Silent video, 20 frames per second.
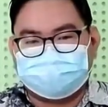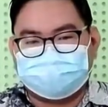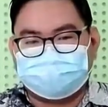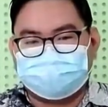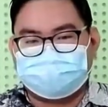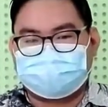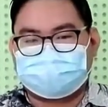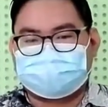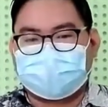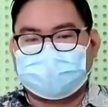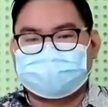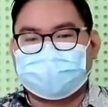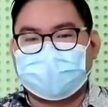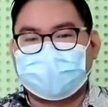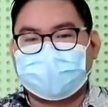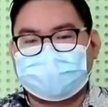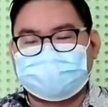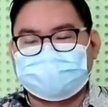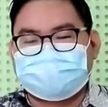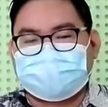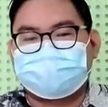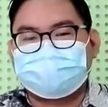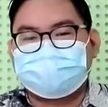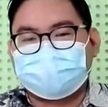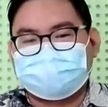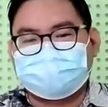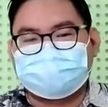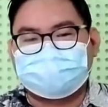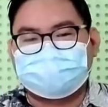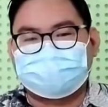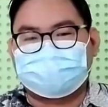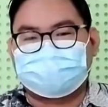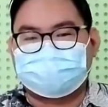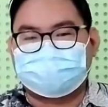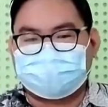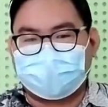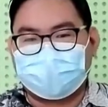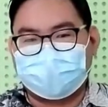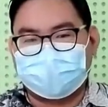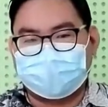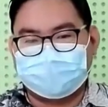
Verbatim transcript: mempertanyakan siapa diri kita